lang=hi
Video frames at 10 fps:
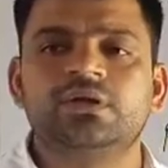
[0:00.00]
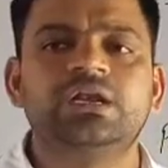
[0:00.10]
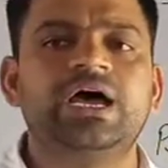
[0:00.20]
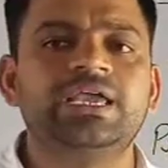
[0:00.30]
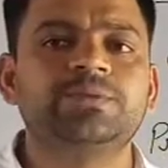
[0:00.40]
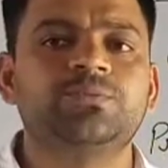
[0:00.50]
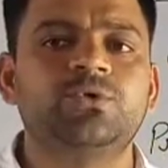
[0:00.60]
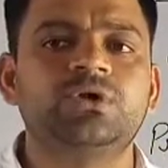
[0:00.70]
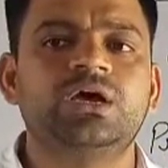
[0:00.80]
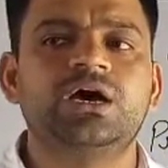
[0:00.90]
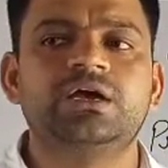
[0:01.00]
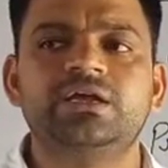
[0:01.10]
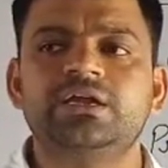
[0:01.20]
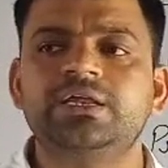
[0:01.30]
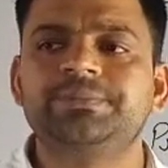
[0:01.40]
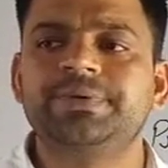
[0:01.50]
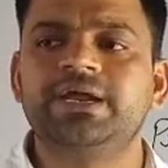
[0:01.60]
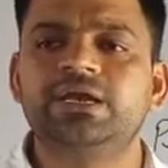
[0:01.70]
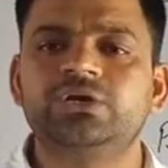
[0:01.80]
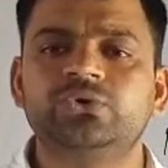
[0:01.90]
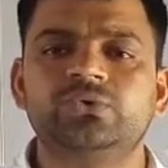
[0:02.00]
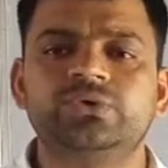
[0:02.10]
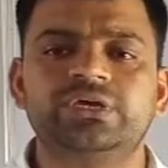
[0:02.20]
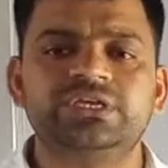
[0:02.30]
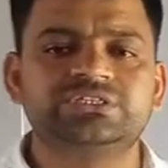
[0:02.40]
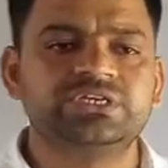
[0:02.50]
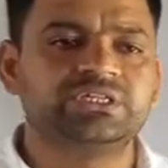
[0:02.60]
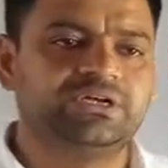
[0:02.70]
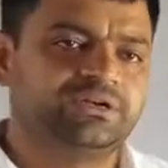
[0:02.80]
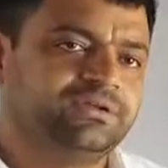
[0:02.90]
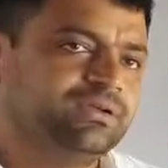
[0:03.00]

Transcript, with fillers: लाइक पोल आर रिपेल टू ईच अदर